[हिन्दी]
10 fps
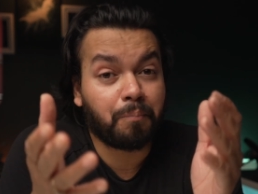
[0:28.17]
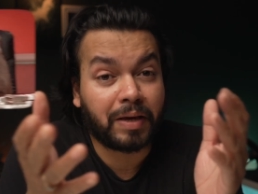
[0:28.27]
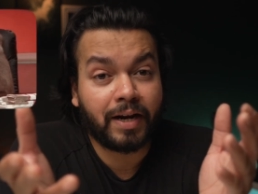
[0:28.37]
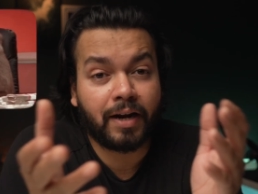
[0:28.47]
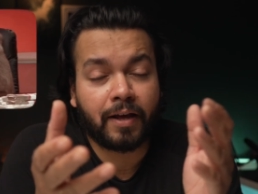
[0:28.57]

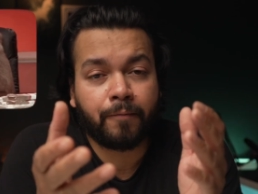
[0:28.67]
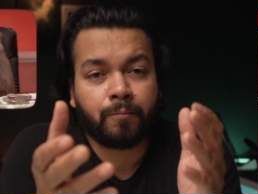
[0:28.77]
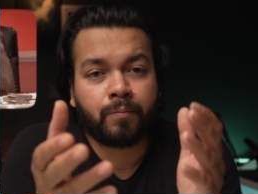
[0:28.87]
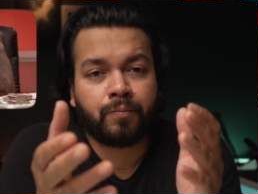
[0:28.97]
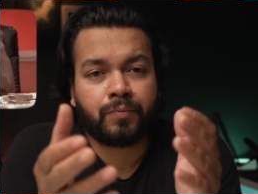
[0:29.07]
पेड हैं
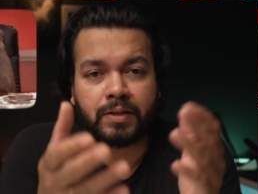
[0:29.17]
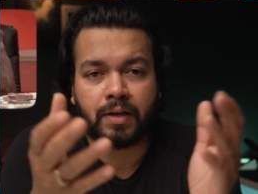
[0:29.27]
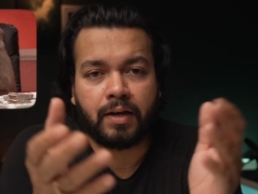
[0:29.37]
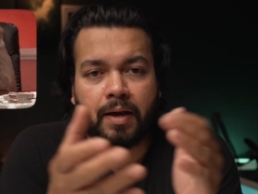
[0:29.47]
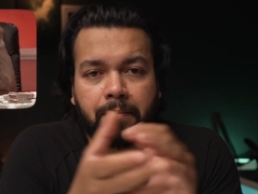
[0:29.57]
ये
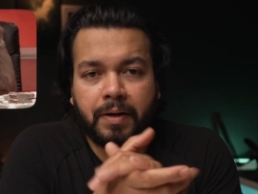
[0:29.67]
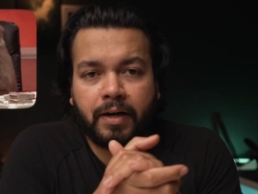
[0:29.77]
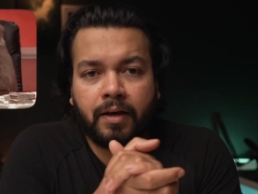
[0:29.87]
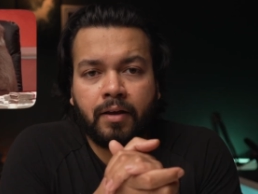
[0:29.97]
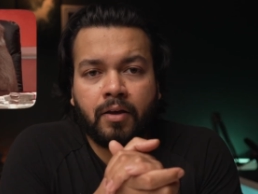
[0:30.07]
सारे ऐप
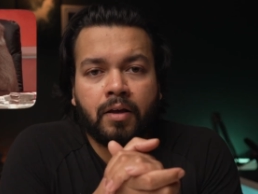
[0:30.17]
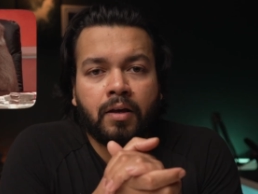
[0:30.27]
पेड हैं